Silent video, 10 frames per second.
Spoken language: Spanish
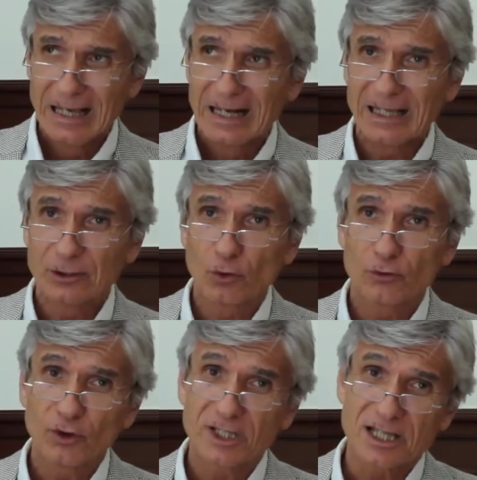La
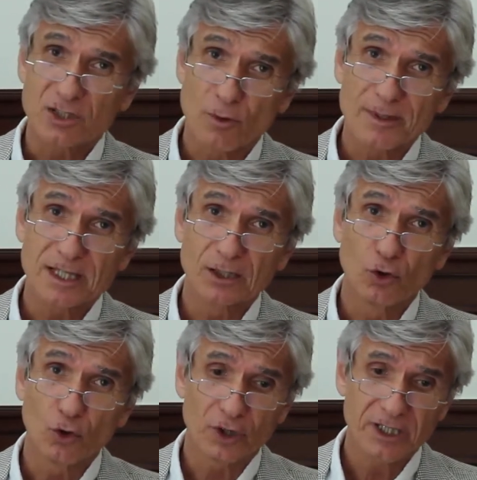introducción de estas nuevas
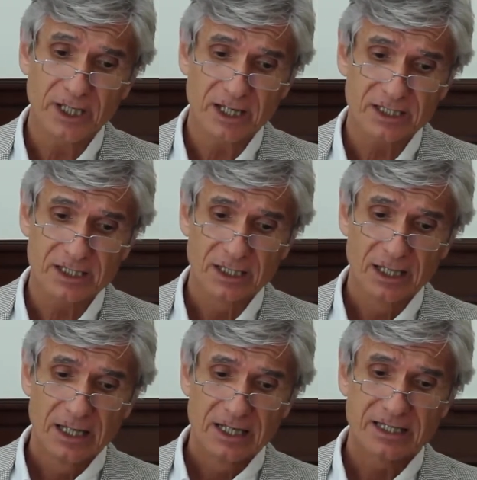tecnologías
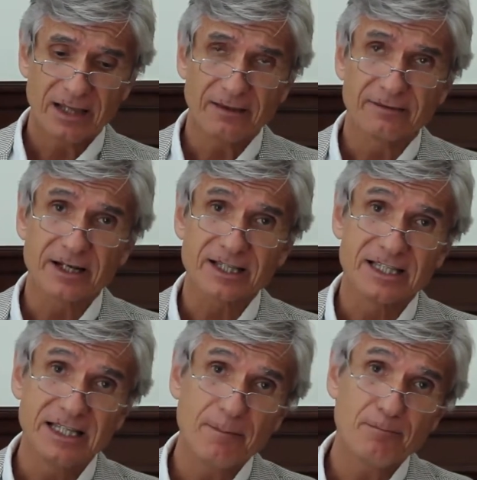se ha de hacer
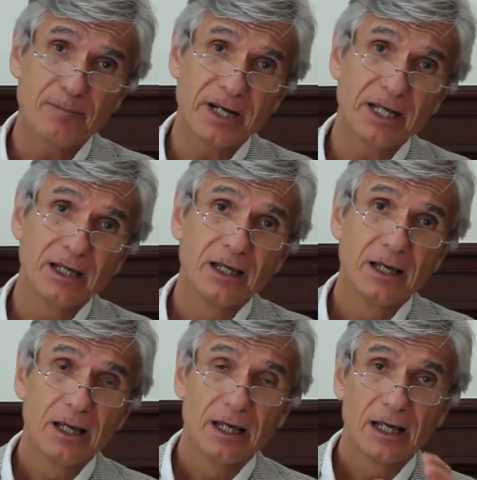siempre
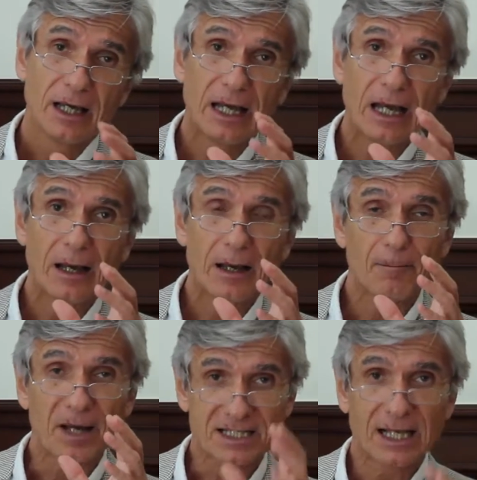
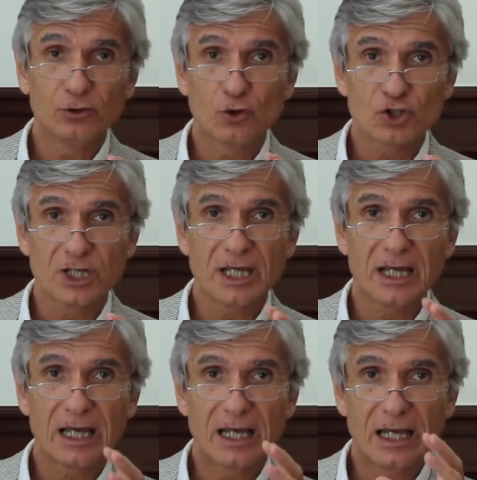
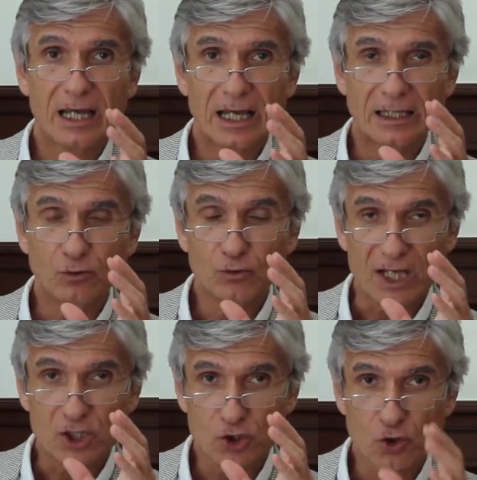basándose en
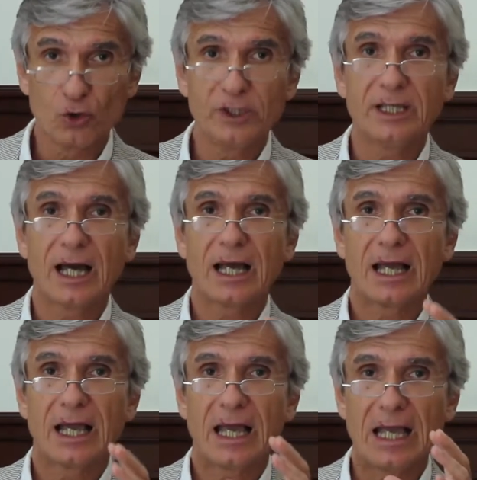una sólida
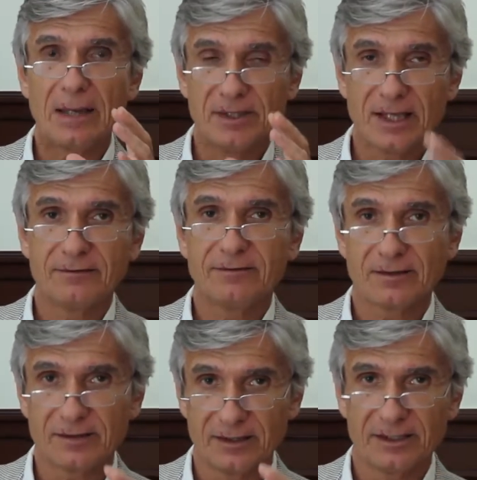evidencia
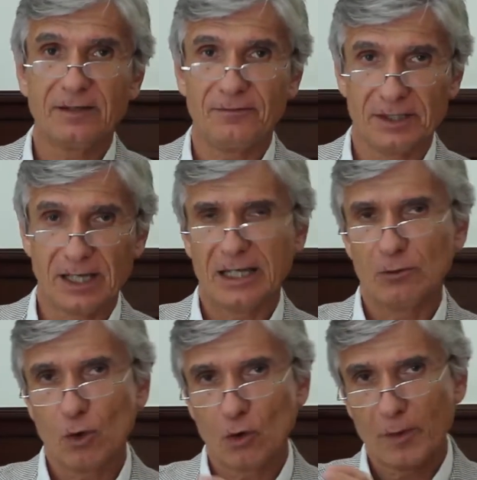científica y
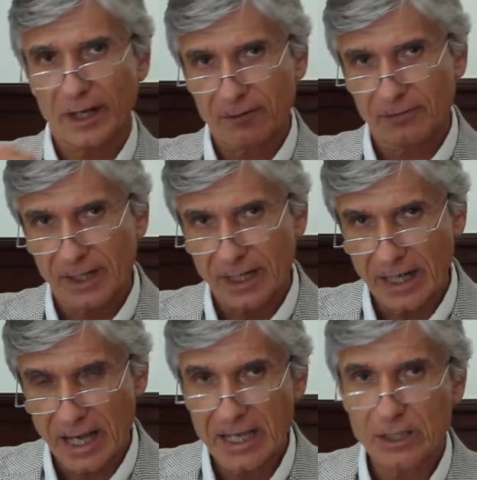luego me
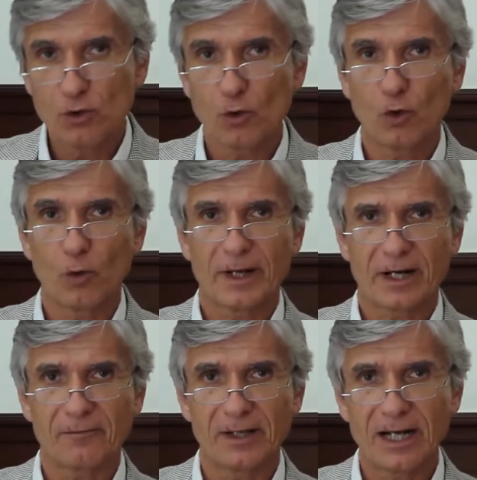referiré a ello, luego me
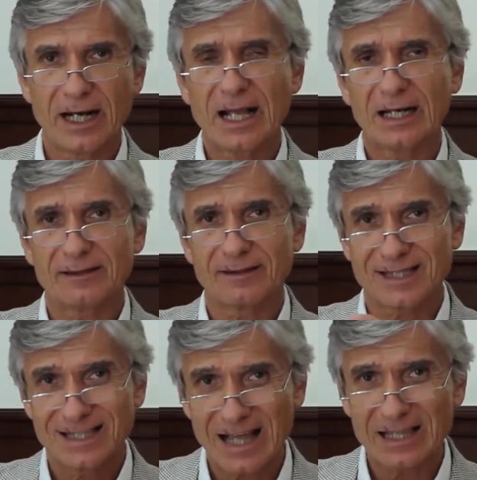referiré a la
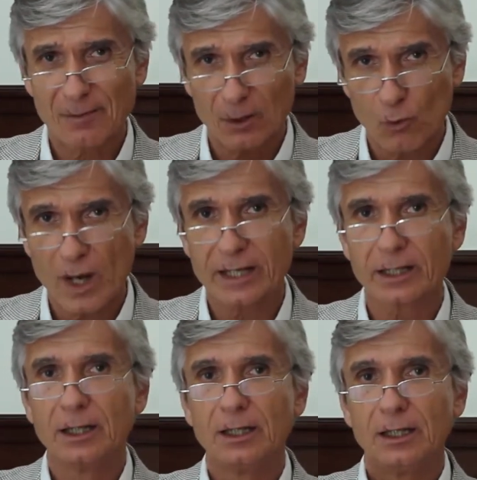necesidad de
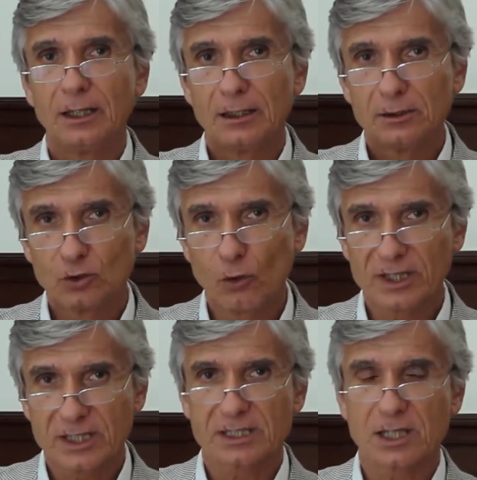evaluar
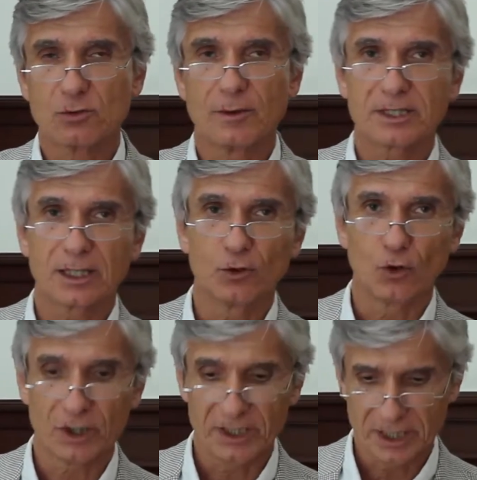todas estas nuevas
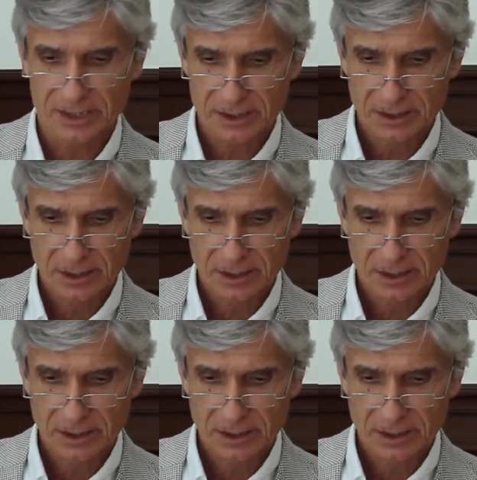tecnologías.